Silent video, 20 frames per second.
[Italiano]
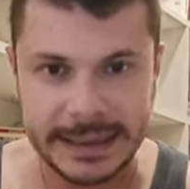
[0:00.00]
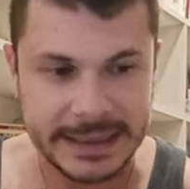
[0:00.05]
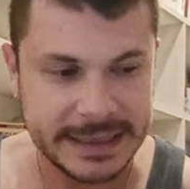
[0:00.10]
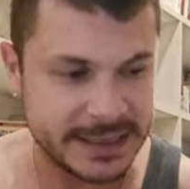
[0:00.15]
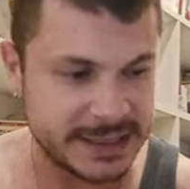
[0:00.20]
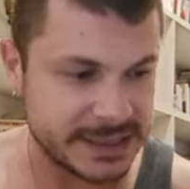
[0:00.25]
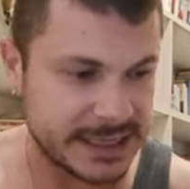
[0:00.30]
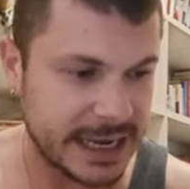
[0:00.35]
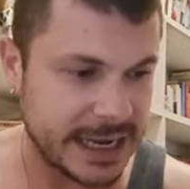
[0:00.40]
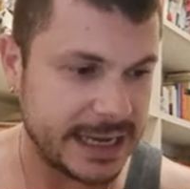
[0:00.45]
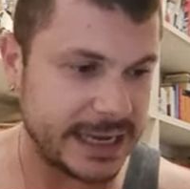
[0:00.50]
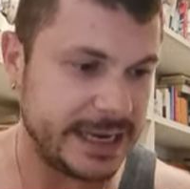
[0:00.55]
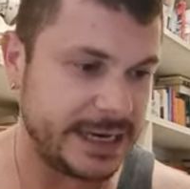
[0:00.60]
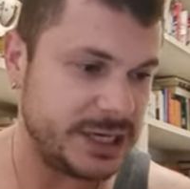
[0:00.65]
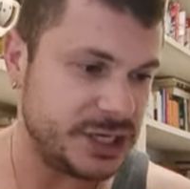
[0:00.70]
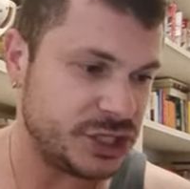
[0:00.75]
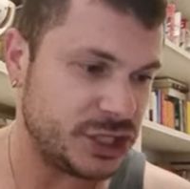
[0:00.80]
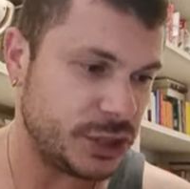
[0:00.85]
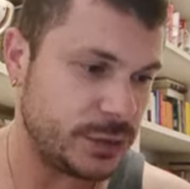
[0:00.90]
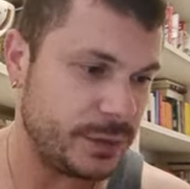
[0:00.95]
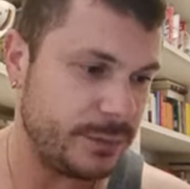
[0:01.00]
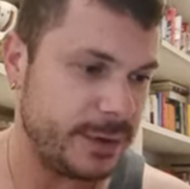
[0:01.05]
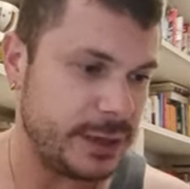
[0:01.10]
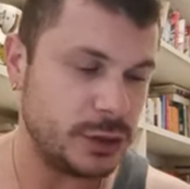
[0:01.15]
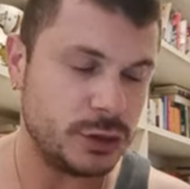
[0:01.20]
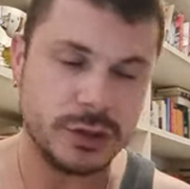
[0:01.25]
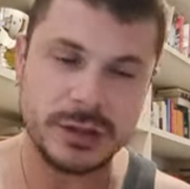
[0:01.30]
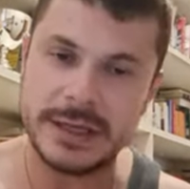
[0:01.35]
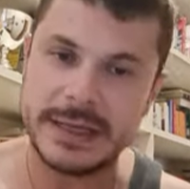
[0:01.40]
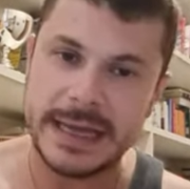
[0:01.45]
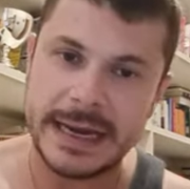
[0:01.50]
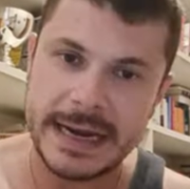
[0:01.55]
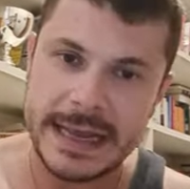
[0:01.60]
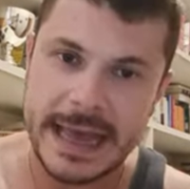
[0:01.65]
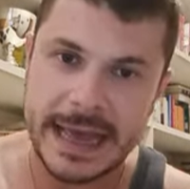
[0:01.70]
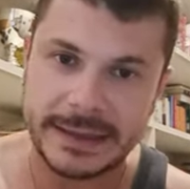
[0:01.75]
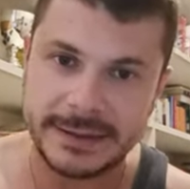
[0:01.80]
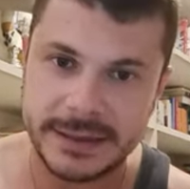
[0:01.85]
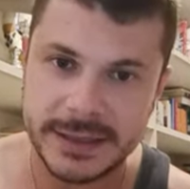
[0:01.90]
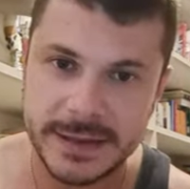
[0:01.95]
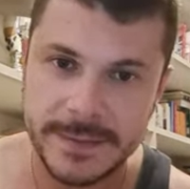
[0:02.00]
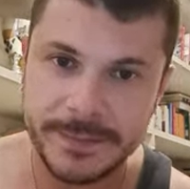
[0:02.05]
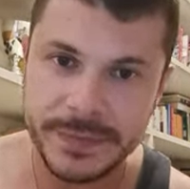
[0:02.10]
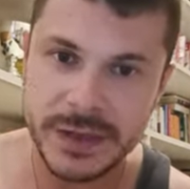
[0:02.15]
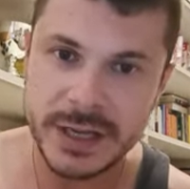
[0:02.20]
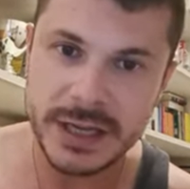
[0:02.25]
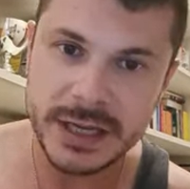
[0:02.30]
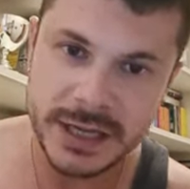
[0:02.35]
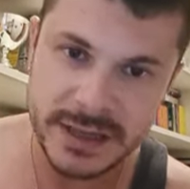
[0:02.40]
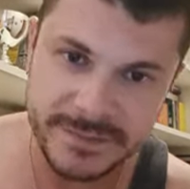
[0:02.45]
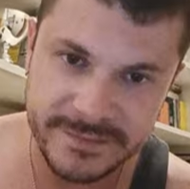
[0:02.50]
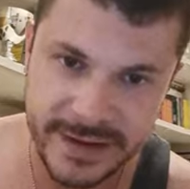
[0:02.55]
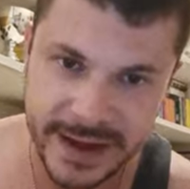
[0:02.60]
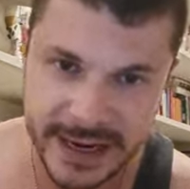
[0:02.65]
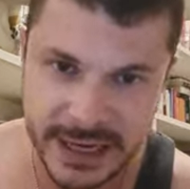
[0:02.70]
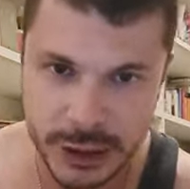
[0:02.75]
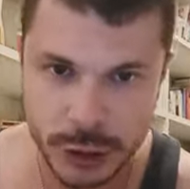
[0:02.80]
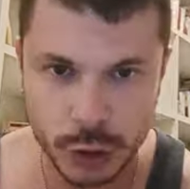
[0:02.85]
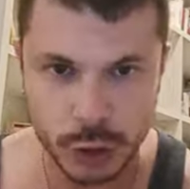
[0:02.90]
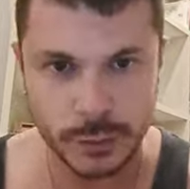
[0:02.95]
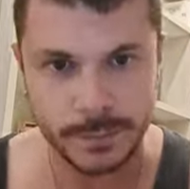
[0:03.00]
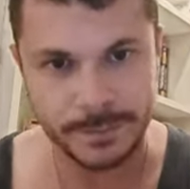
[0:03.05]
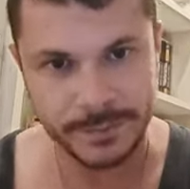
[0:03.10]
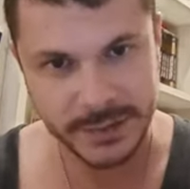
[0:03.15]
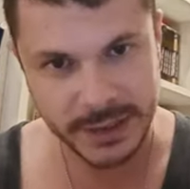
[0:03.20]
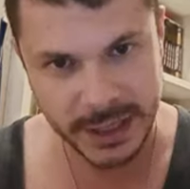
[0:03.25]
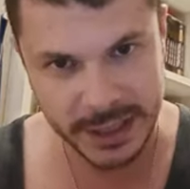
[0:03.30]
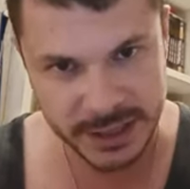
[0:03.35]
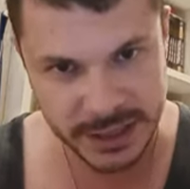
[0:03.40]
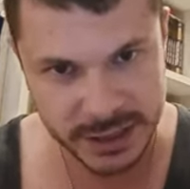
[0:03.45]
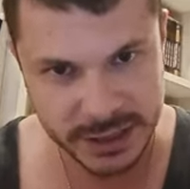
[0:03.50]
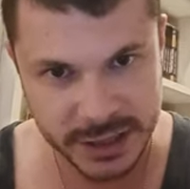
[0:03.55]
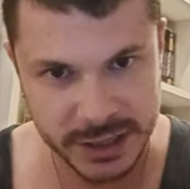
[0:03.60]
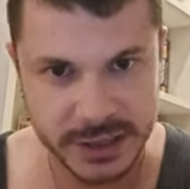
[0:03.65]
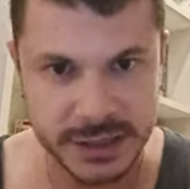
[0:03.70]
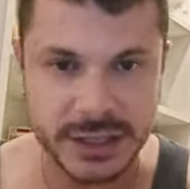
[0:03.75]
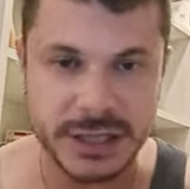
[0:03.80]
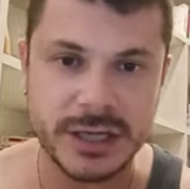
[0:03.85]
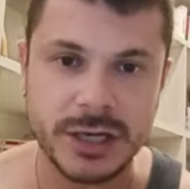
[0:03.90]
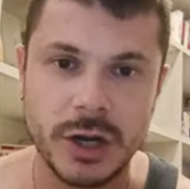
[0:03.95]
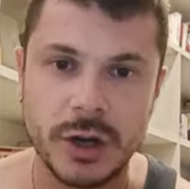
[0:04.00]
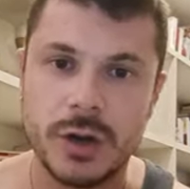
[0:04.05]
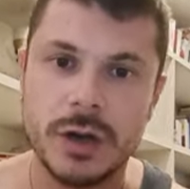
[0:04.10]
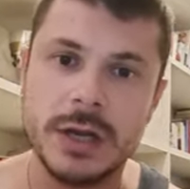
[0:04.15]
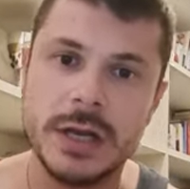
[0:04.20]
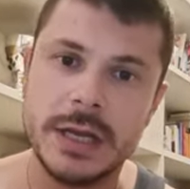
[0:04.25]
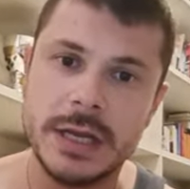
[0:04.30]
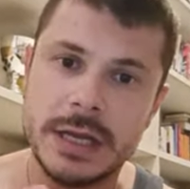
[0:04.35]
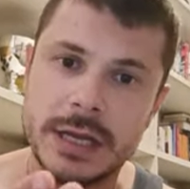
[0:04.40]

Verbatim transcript: tedesca e l'inseguimento degli alleati in Veneto e di Trentino.